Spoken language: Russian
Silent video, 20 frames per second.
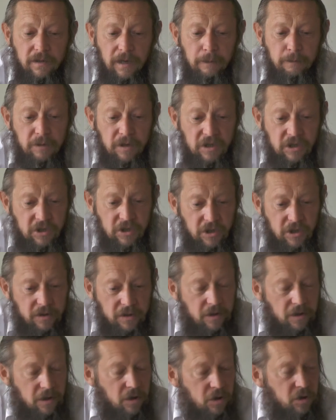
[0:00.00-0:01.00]

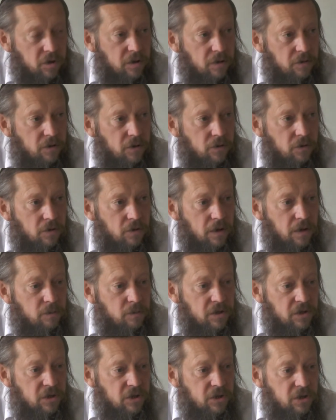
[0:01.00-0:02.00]
обращение к человеку,
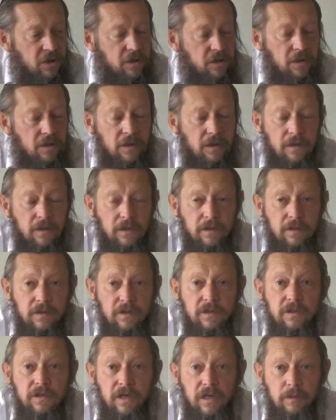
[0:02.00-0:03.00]
обращение
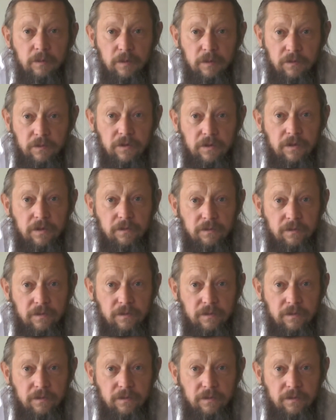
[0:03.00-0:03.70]
с требованием.